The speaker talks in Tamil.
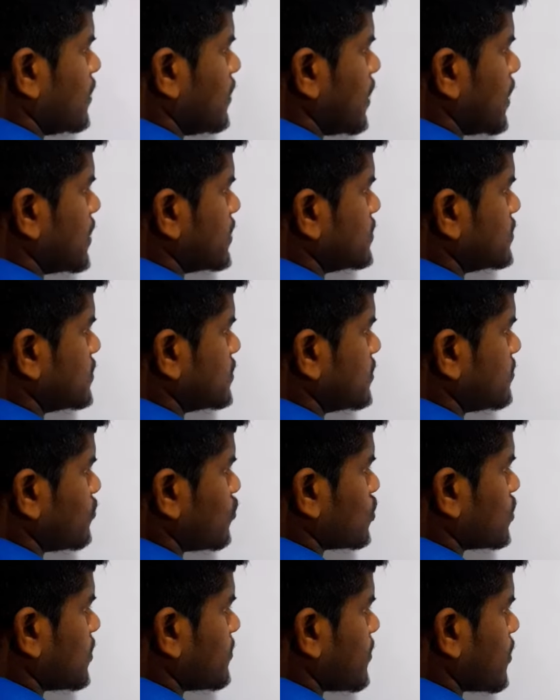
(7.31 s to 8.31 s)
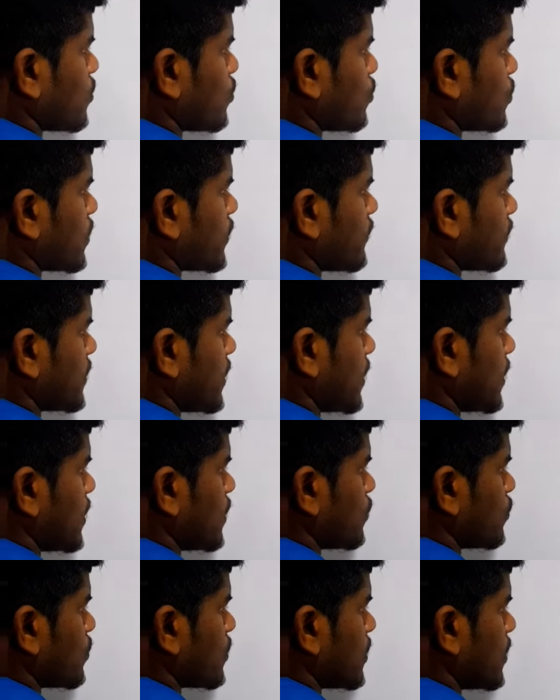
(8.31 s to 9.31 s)
அஞ்சு மொத்தமாக கூட்டி விட்டால்
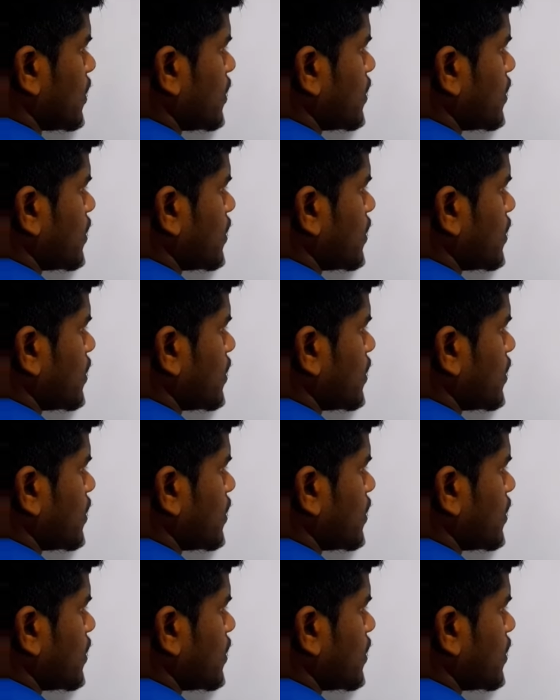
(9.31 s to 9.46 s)
எங்களுக்குரிய